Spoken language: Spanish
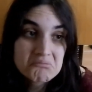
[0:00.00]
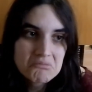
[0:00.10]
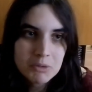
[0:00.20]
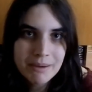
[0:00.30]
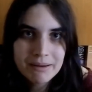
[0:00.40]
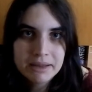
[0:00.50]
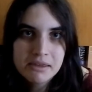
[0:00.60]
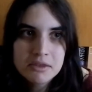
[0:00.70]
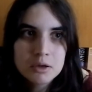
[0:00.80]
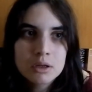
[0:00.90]
No me llamaba la
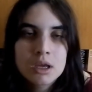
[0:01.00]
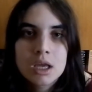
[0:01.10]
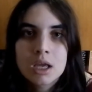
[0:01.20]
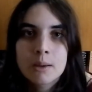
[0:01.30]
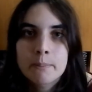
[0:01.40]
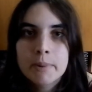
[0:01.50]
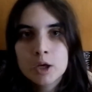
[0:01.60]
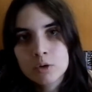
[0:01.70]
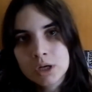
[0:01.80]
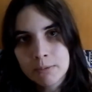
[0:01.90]
atención
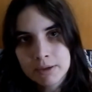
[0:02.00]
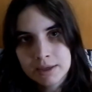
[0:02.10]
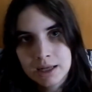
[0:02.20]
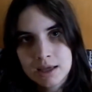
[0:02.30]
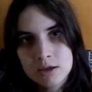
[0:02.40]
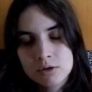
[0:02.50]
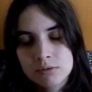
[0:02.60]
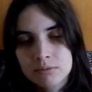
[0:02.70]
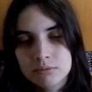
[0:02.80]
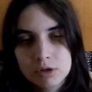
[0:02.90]
pero una vez he
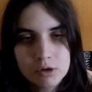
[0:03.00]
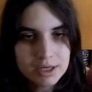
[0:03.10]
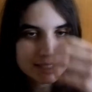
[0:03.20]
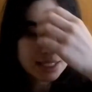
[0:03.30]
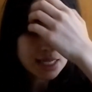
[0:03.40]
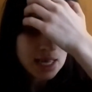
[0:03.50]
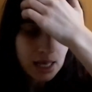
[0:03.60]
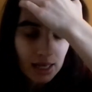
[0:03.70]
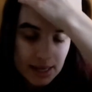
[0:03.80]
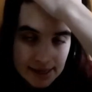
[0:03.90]
leído lo que
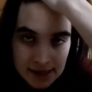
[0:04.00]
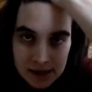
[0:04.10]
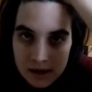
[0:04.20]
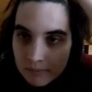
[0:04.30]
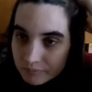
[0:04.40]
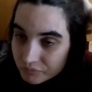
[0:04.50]
sería el,